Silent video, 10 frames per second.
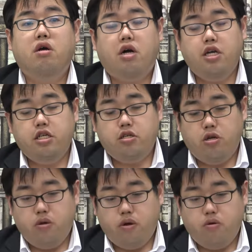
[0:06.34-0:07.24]
はい、それ
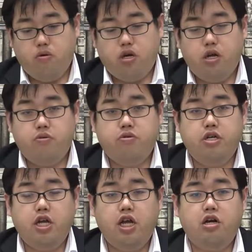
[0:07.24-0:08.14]
では今回は福
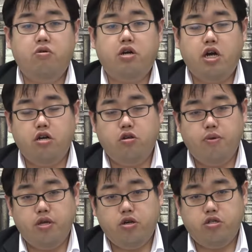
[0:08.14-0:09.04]
井大学の科学の
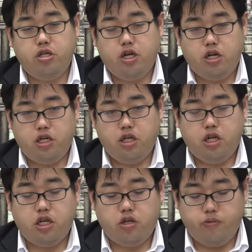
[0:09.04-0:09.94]
勉強について話してい
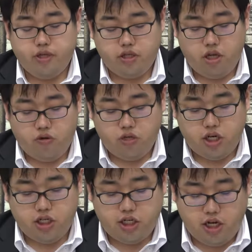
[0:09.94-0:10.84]
きたいと思います。えー、こち
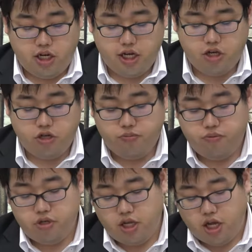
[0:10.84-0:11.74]
ら時間がひゃくじゅっ
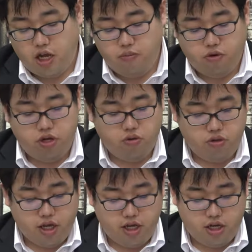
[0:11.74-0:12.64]
ぷんで題問がよん
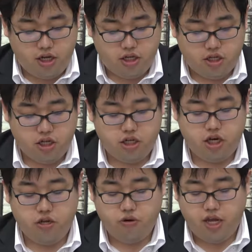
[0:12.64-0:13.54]
だい、えー、出題さ
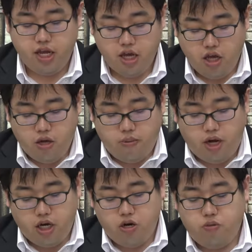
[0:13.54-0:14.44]
れており、ま
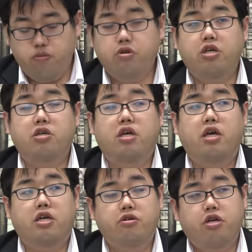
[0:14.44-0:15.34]
あ、理論、向き、
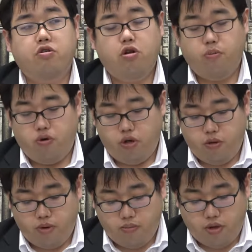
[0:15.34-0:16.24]
えー、有機どれも、
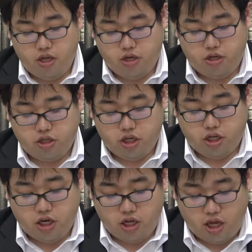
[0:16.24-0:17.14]
えー、まんべんなく出題
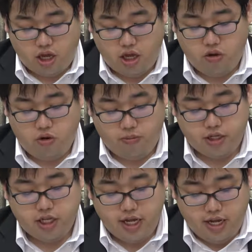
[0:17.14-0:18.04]
されて、えー、おりま
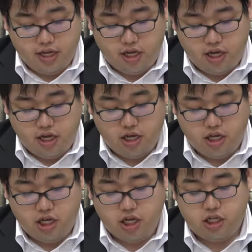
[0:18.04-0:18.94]
す。で、
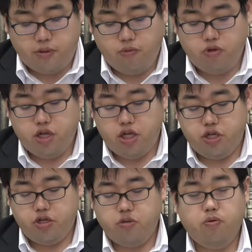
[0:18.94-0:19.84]
計算問題、
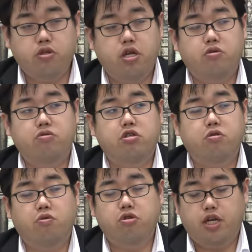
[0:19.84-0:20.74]
記述問題、論述
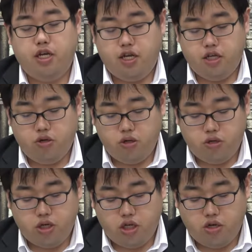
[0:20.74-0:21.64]
問題、えー、それぞ
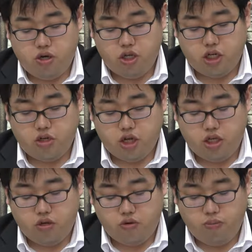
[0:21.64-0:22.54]
れ出てくる形になっ
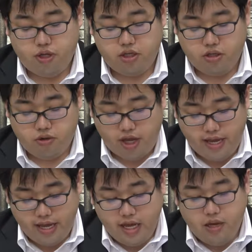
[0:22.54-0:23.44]
ておりますの
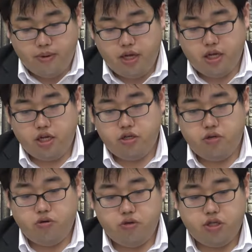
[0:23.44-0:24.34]
で、まあ、記述
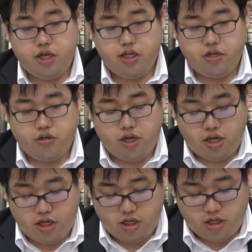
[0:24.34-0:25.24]
論述対策、
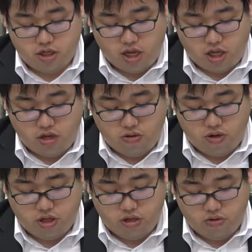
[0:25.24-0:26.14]
えー、必須でやっておく
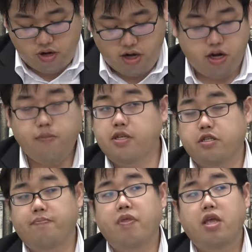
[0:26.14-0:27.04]
必要があります。